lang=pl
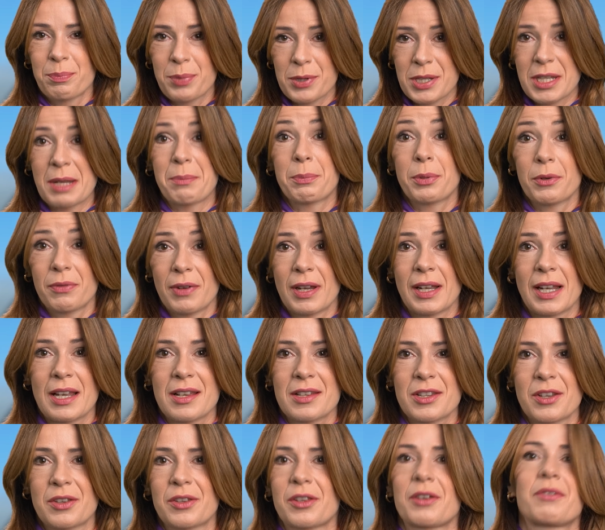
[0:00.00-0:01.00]
postępowania
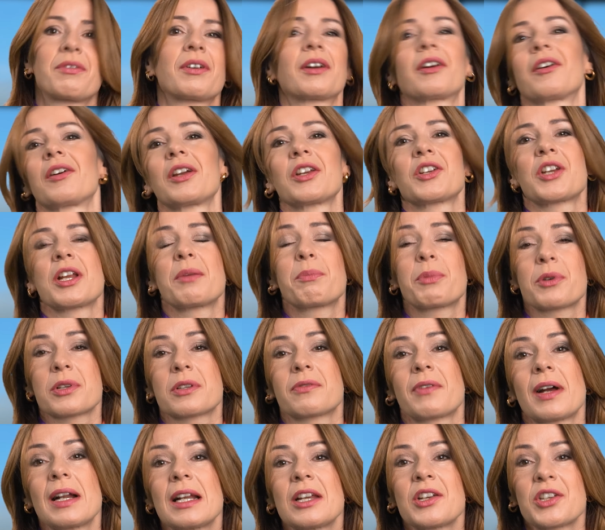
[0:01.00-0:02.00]
sądowego, jeżeli
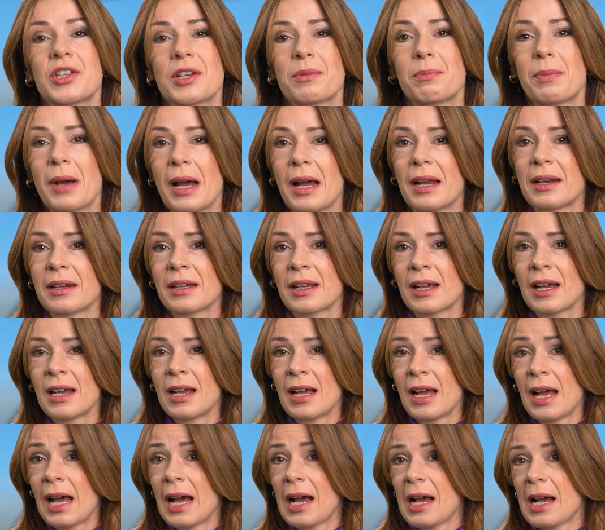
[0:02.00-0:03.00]
pozwaliście bank,
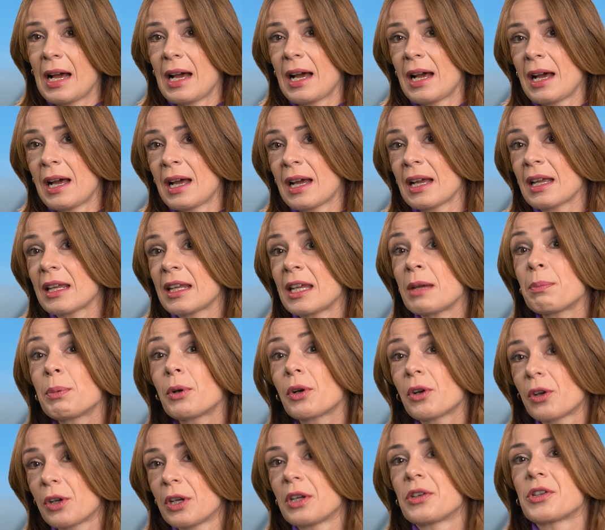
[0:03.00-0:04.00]
a
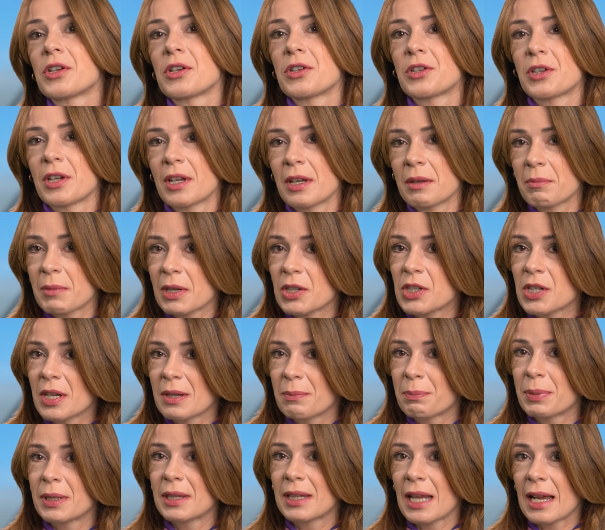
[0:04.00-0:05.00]
niepokoicie się,
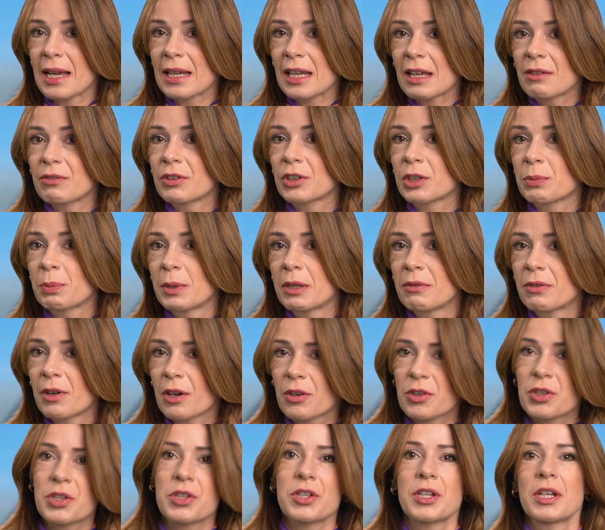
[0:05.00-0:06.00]
macie pytania,
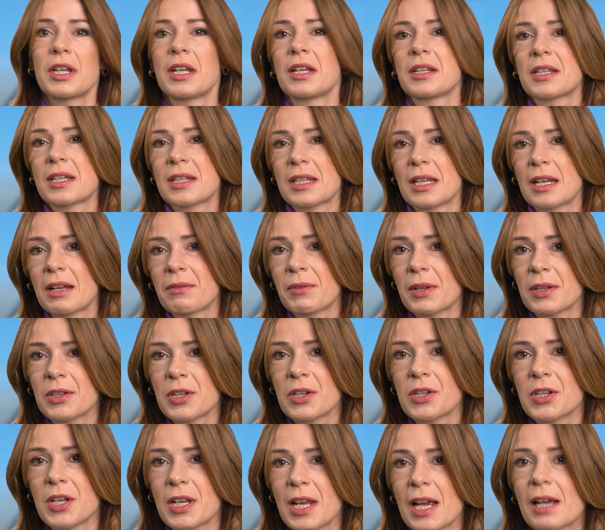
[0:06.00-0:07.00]
wątpliwości,
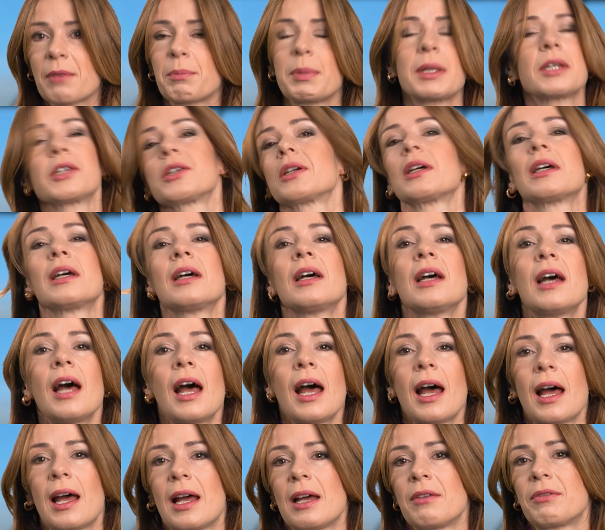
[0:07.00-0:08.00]
zastanawiacie się, jak będzie
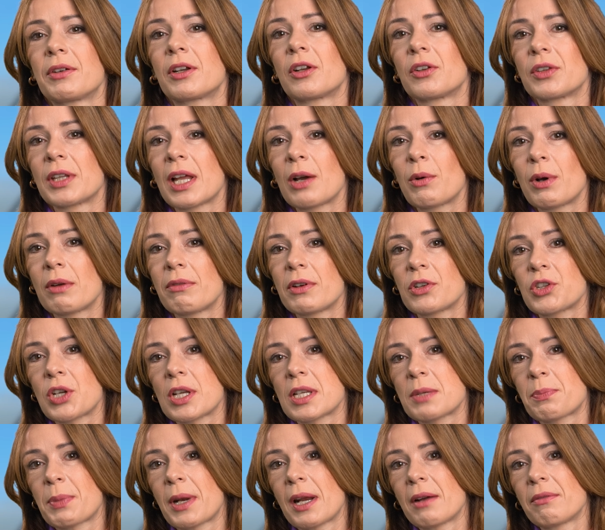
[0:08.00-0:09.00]
e, wyglądała Wasza
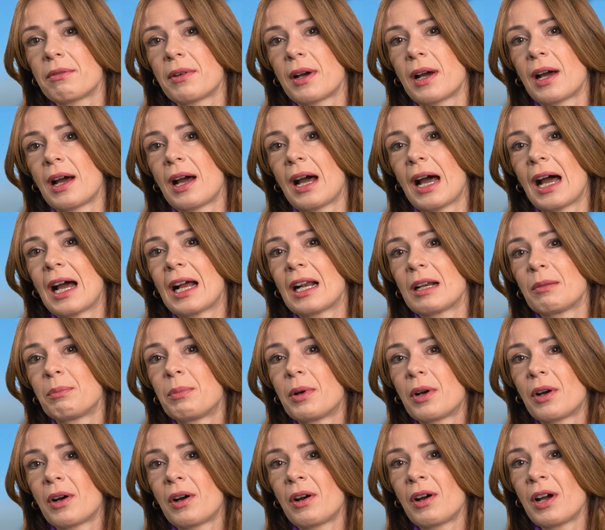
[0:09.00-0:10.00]
sprawa,
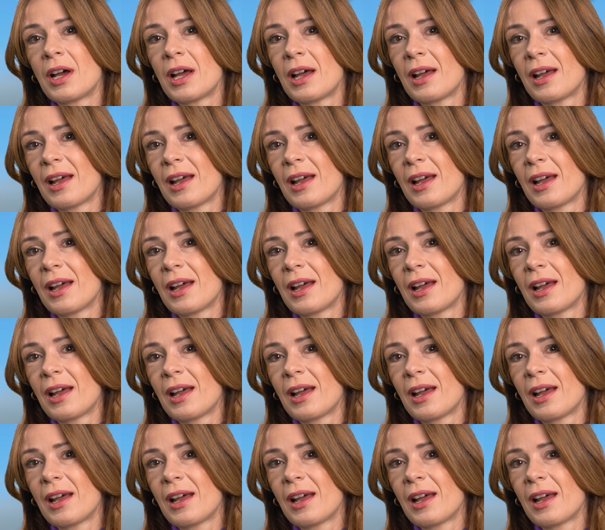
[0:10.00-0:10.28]
albo